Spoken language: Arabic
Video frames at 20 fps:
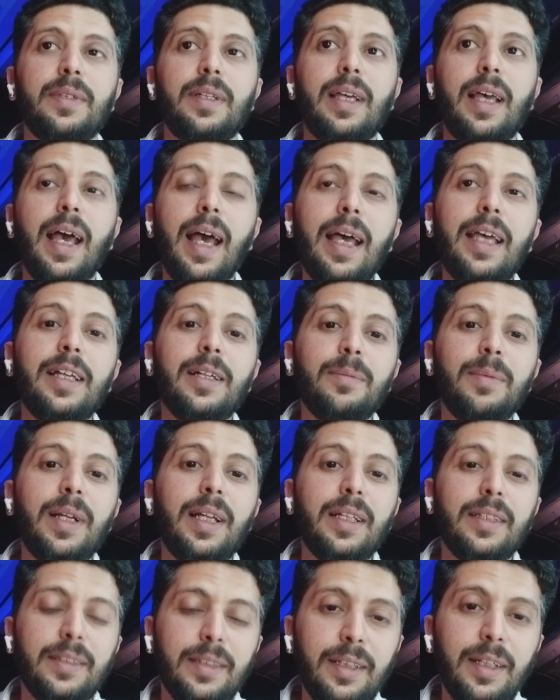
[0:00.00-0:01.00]
هاي
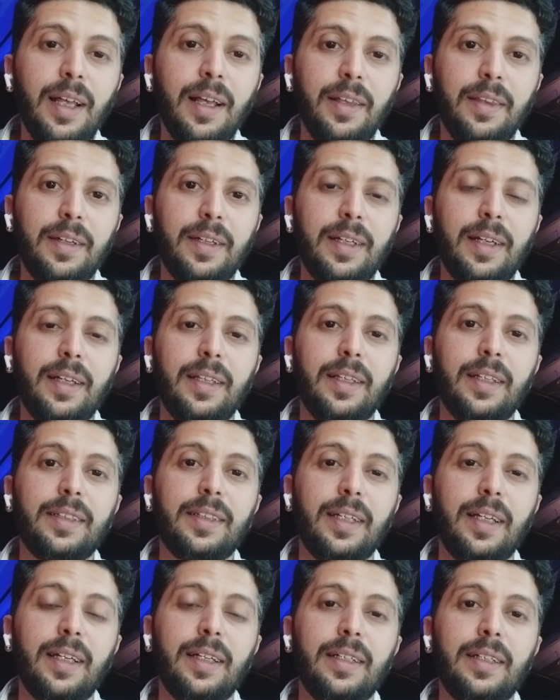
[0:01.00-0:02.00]
البلد تنهض
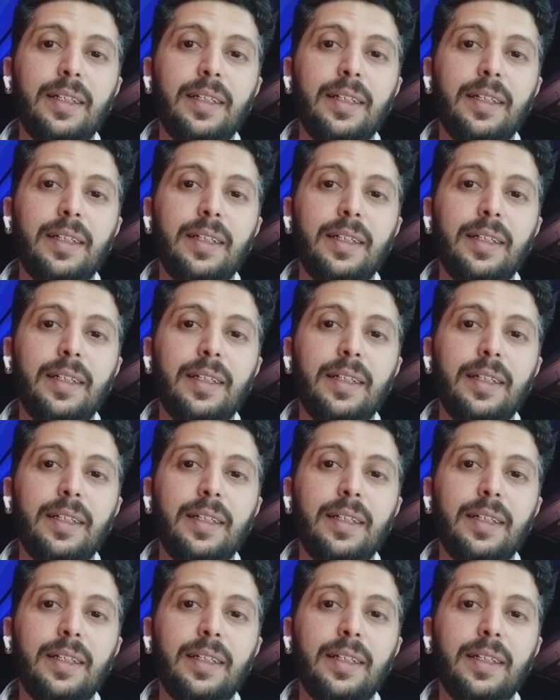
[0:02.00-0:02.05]
رياضتها